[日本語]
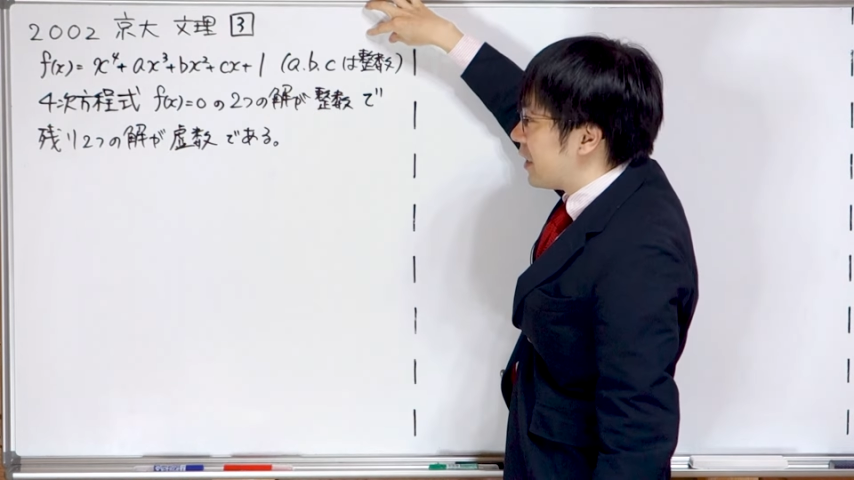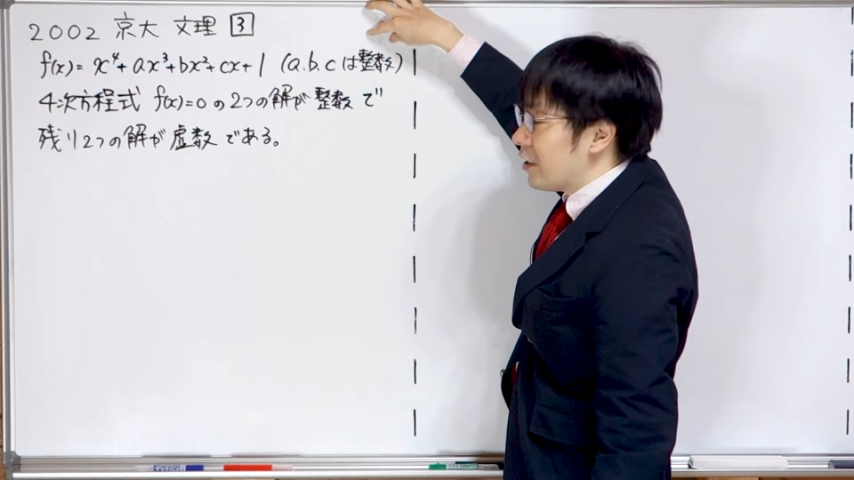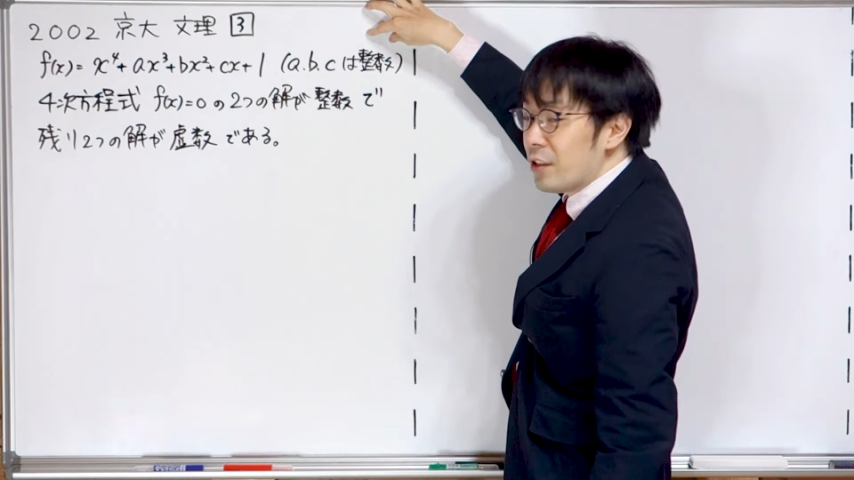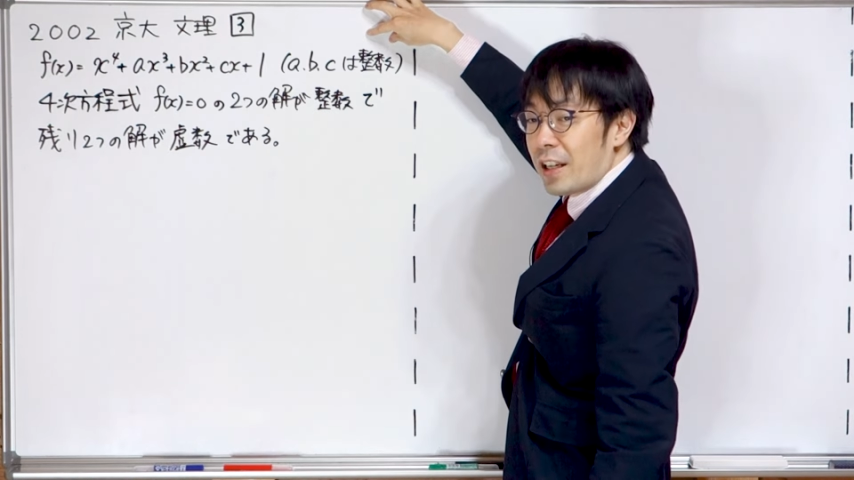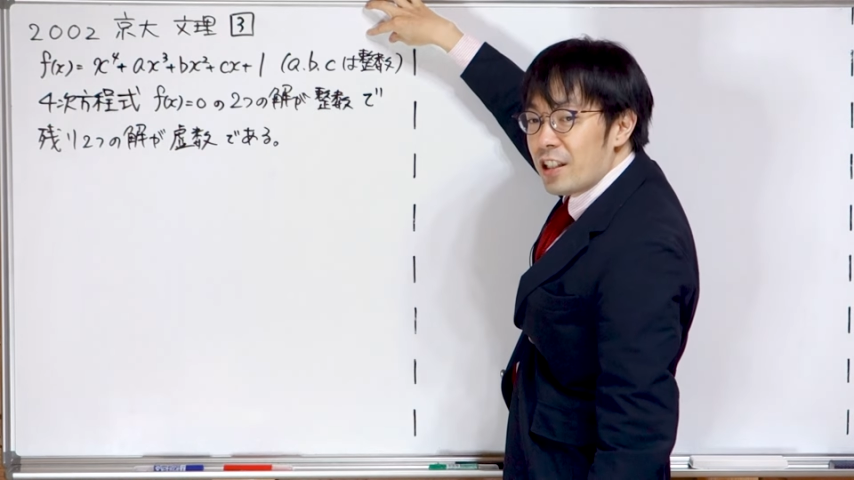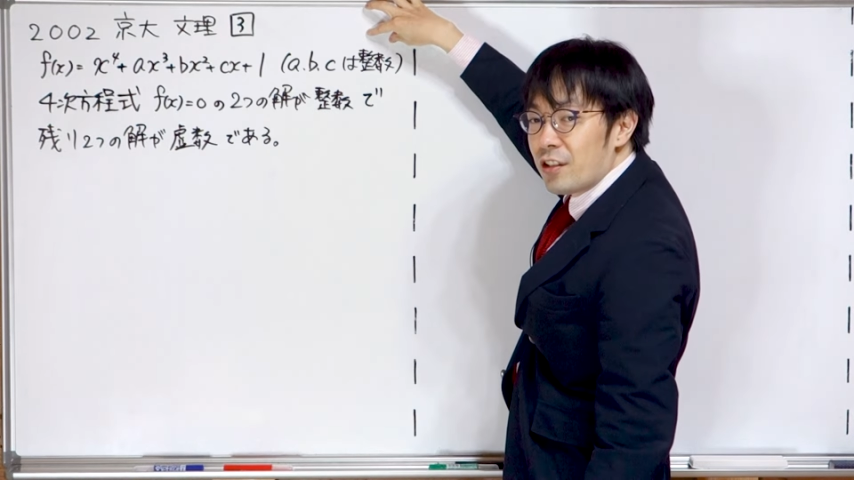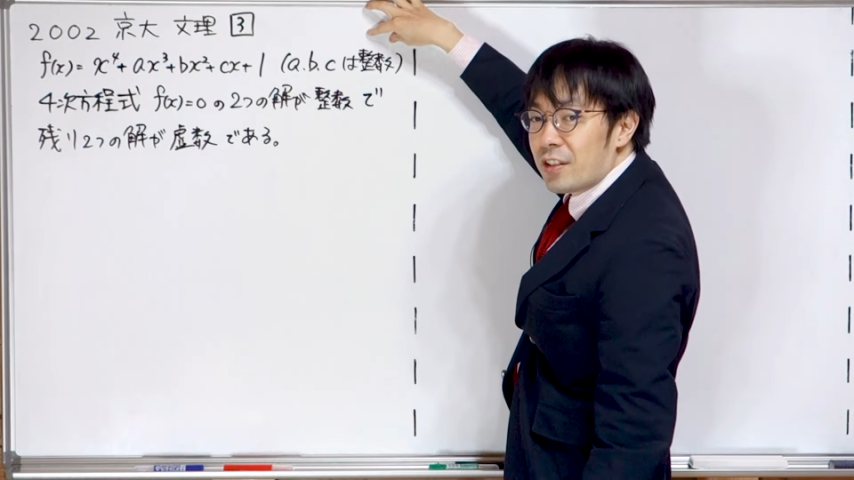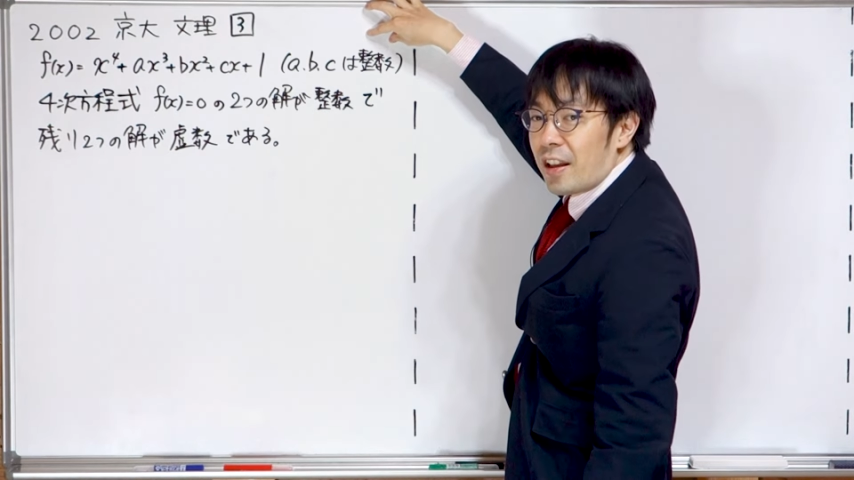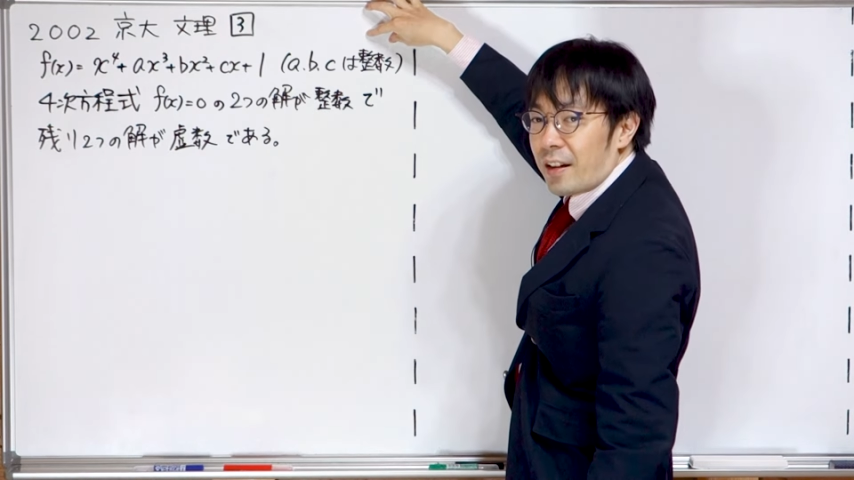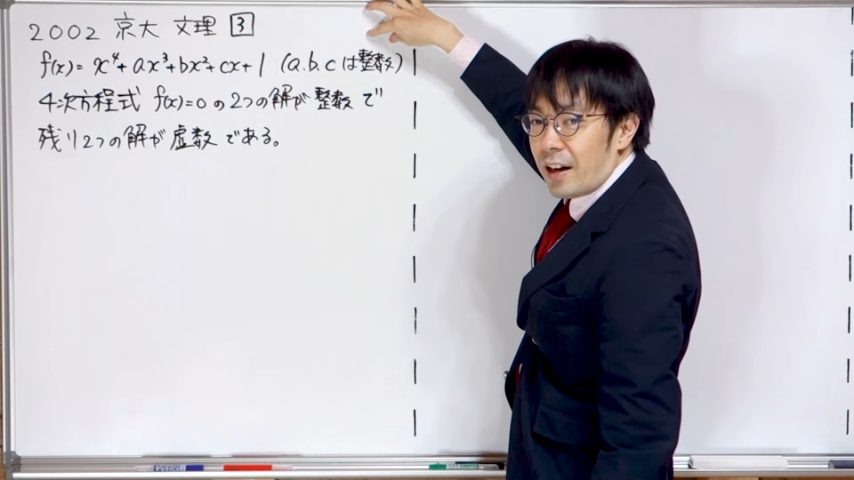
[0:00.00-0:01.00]
整数係数っ
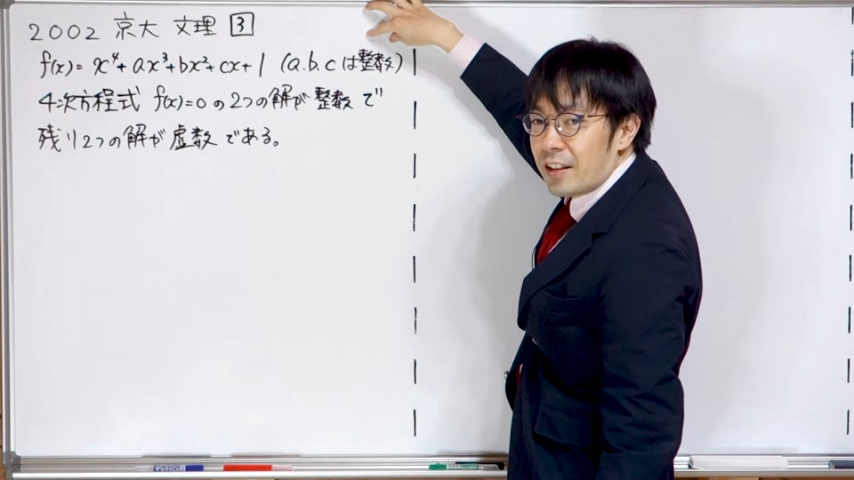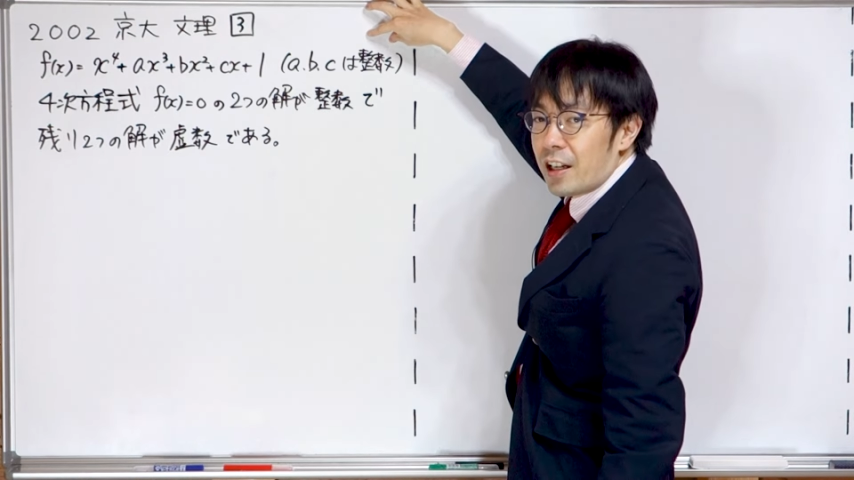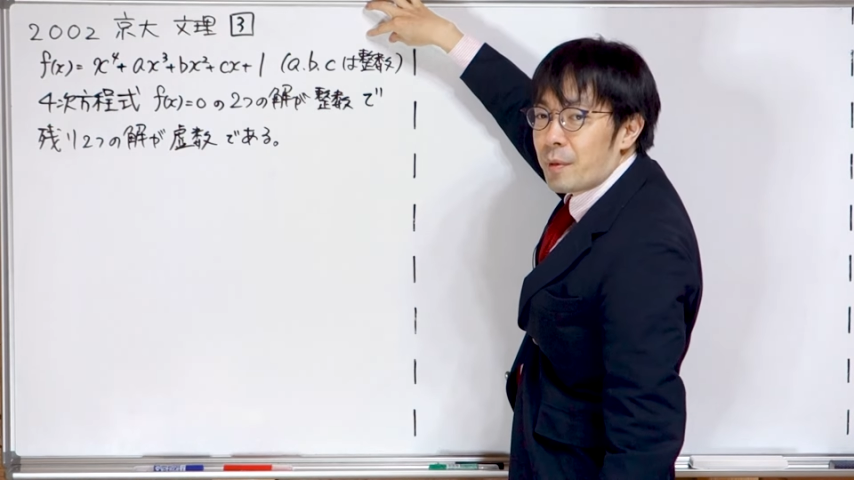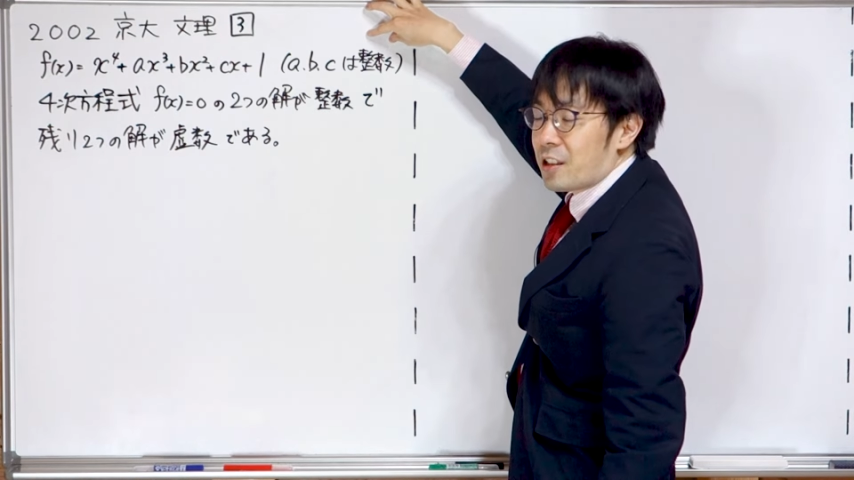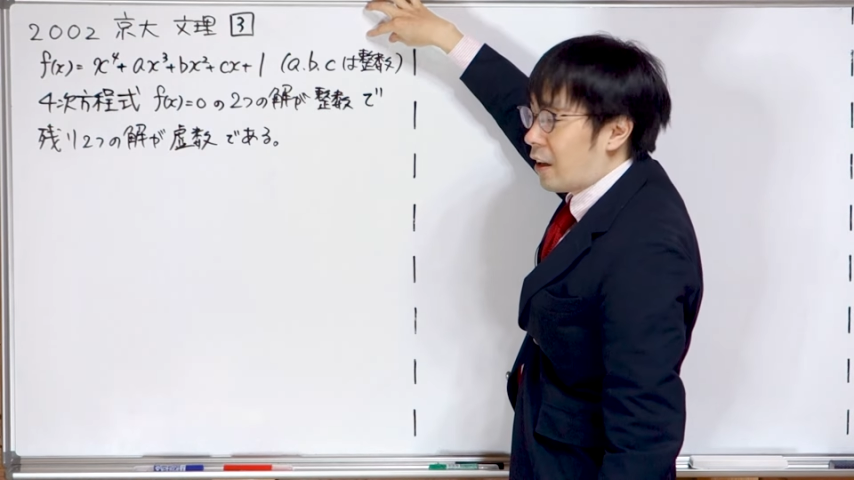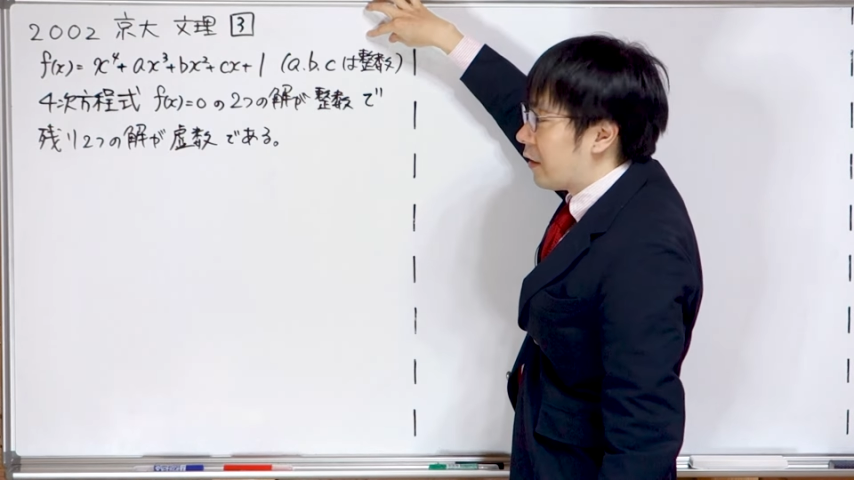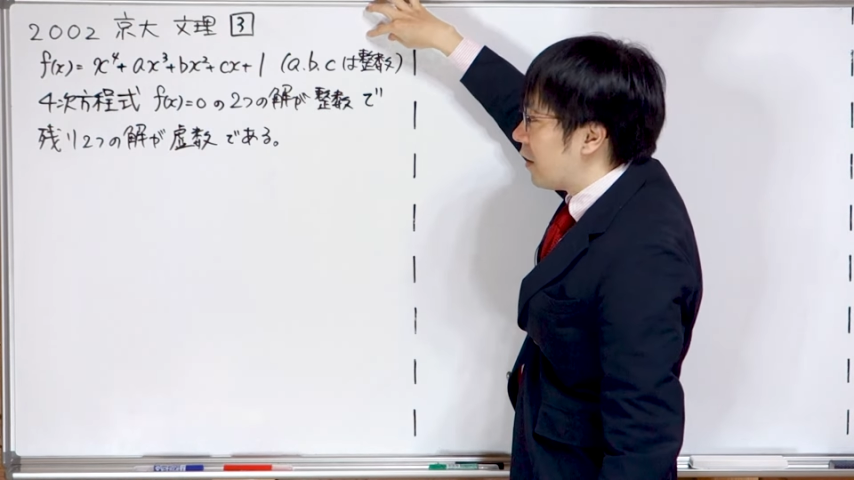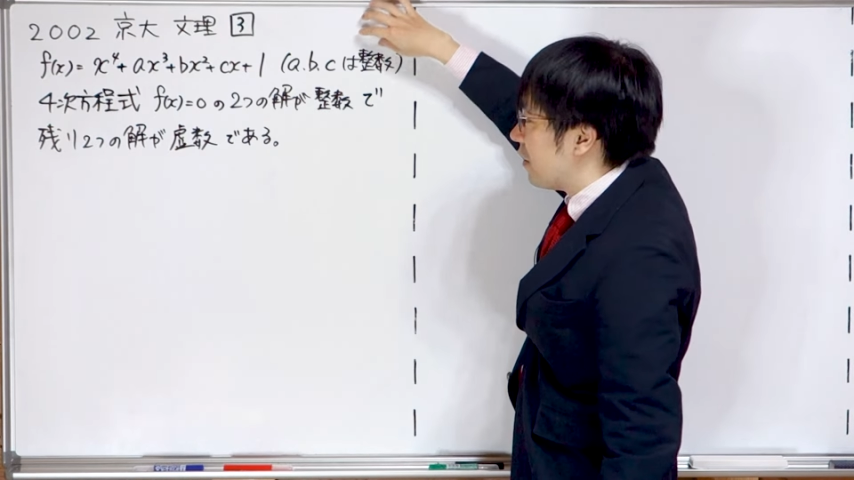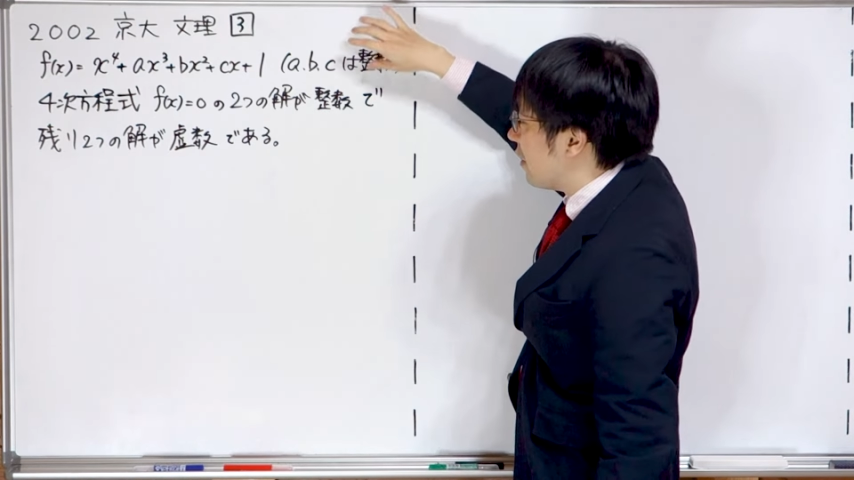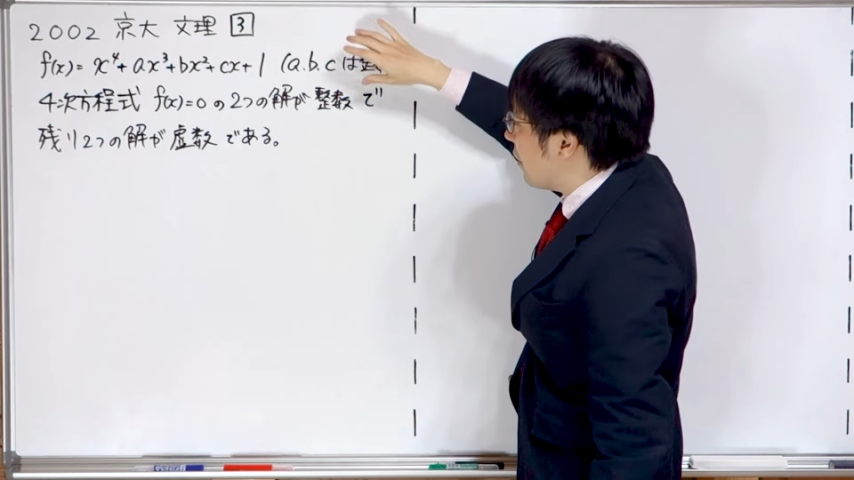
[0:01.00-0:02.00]
て書いてありますから
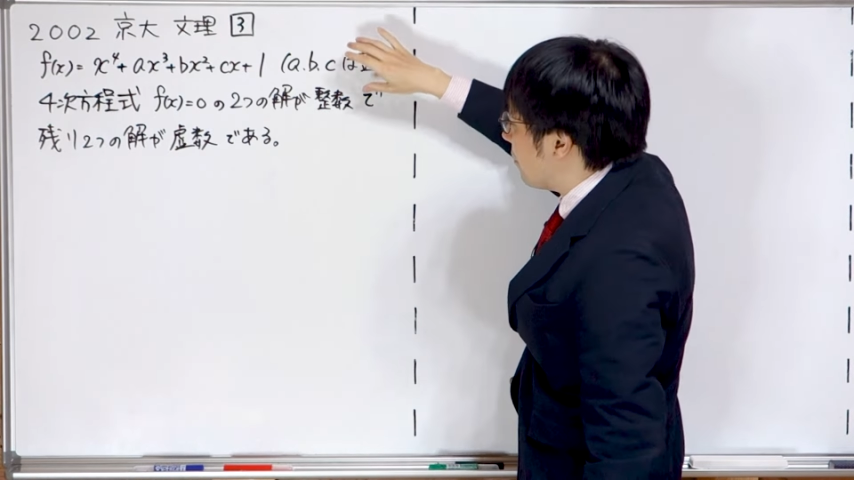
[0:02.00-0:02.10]
ね。